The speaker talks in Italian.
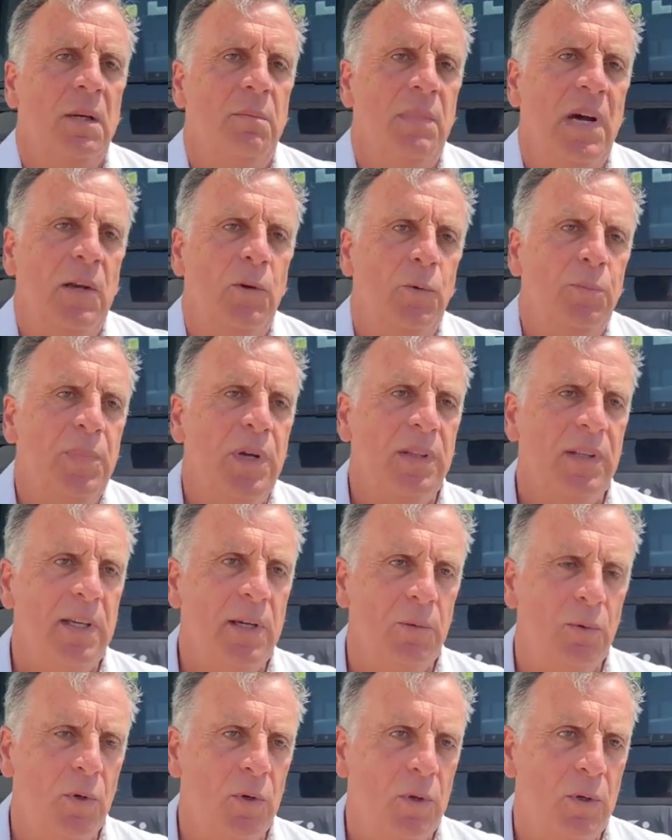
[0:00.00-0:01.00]
Ah,
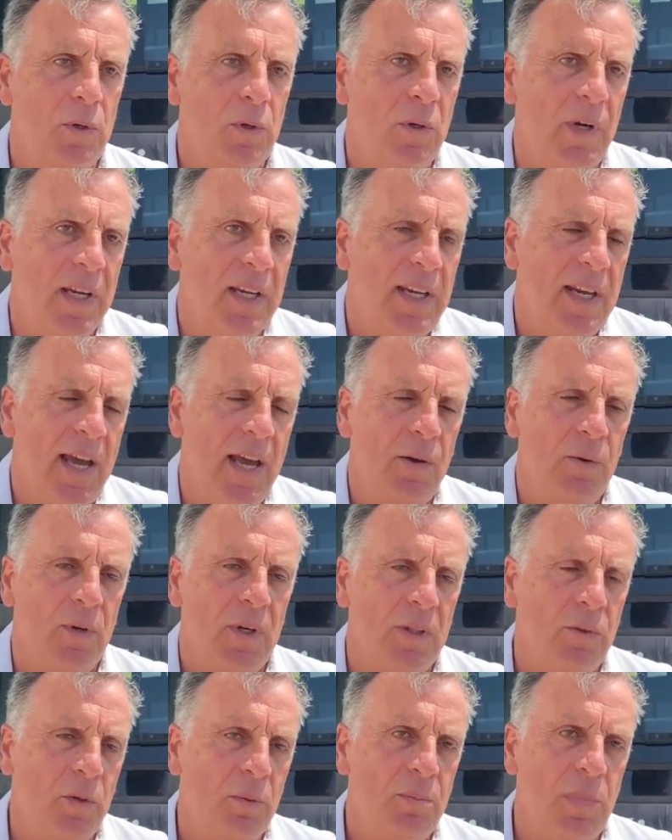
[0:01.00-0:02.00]
l'obiettivo è chiaro
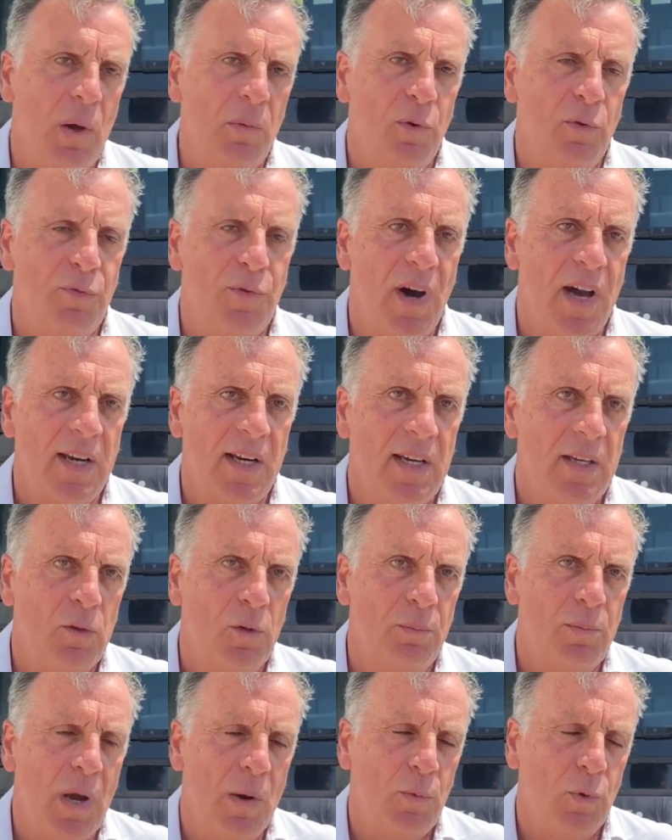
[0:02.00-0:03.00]
che dobbiamo, fare,
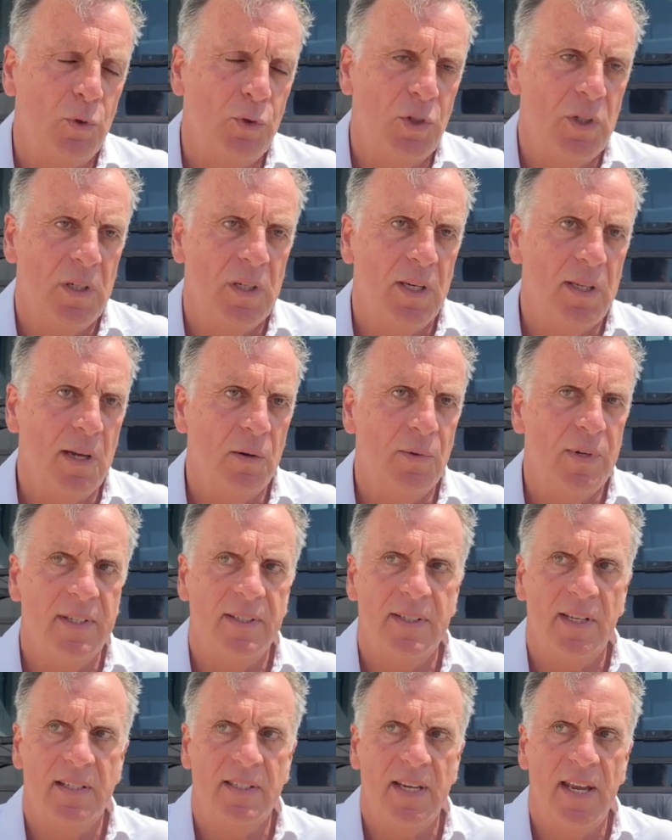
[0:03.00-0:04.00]
dobbiamo uscire da
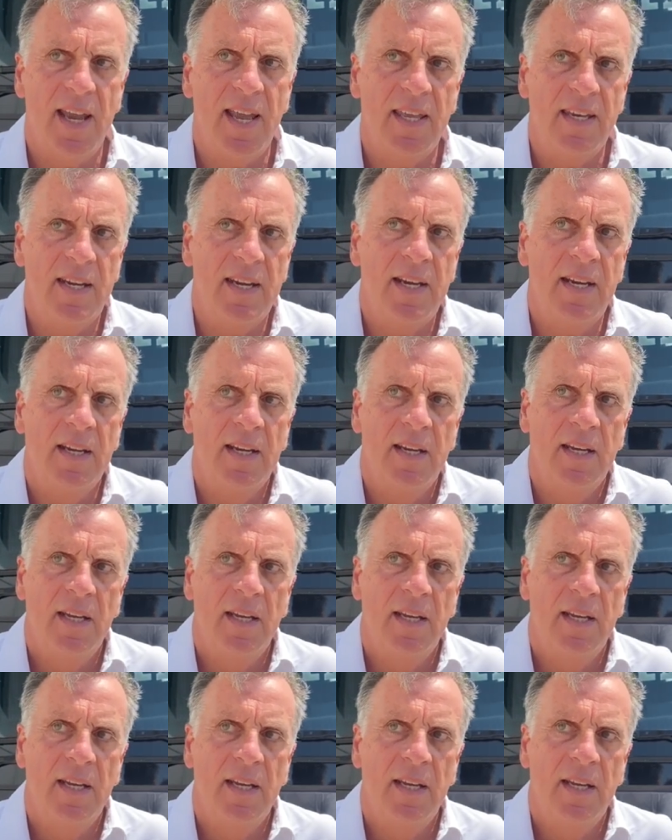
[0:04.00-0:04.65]
questa serie